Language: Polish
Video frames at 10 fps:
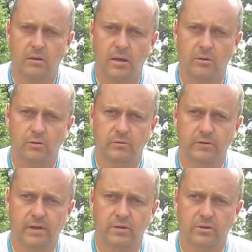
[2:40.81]
jak
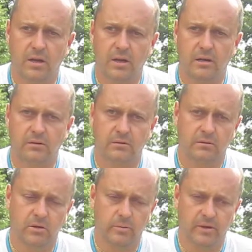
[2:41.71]
również dla
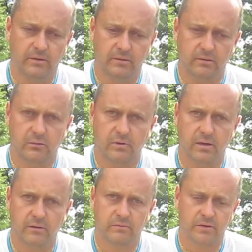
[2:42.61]
kobiet
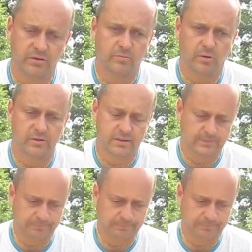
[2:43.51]
tutaj właśnie w Polsce.